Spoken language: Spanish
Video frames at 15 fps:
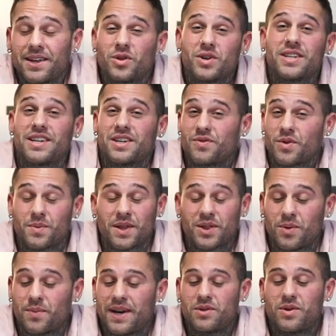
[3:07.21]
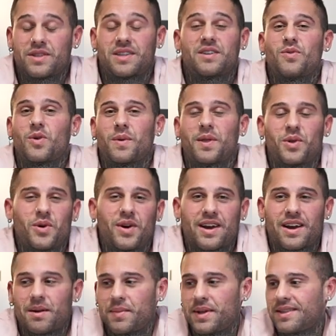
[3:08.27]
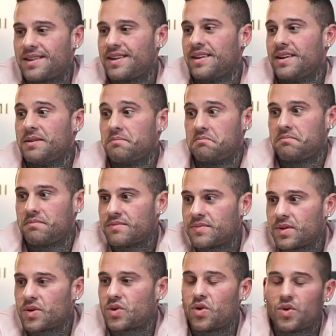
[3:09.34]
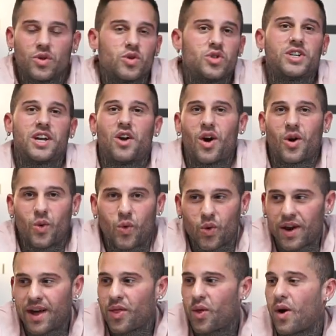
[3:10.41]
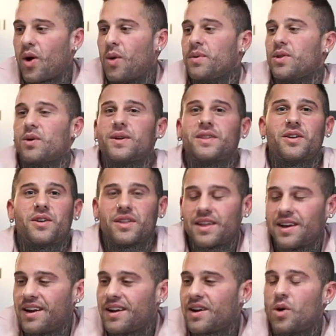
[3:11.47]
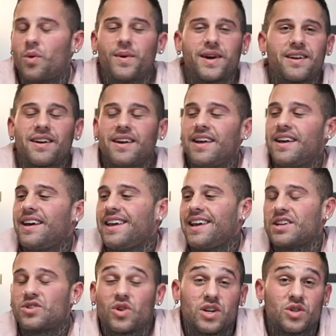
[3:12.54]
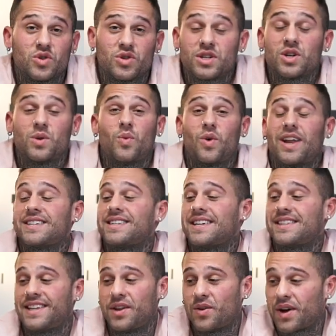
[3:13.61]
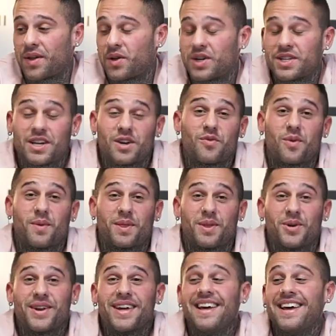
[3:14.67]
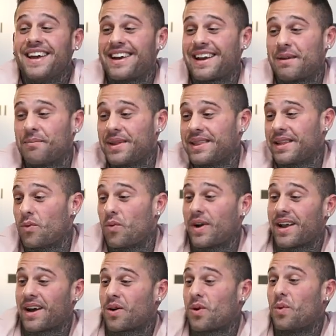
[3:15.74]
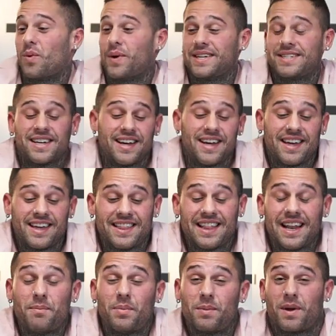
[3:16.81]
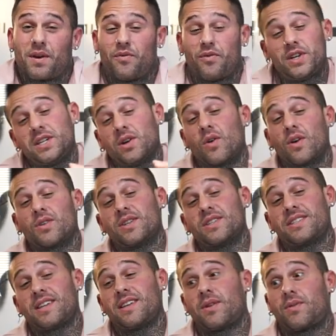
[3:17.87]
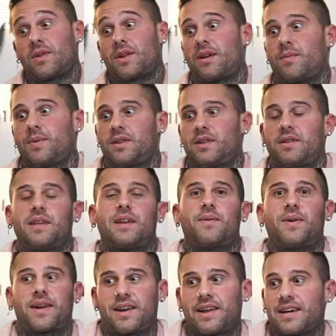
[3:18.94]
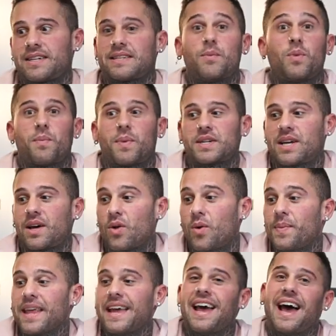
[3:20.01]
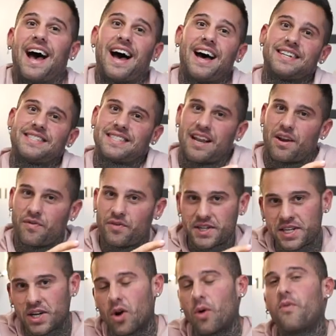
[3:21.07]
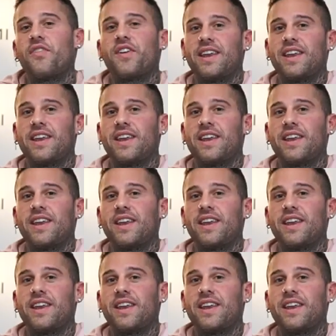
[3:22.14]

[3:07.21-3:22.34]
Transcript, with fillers: mérito a esa transformación. ¿vale? transformación que realmente coño, se lo ha currado, ha comido cuando tiene que tener, comer y ha hecho las cosas como las ha tenido que hacer. Una transformación realmente buena. Como veis, del primer físico que nos enseña, realmente tiene barriga, está muy pasado, hasta el físico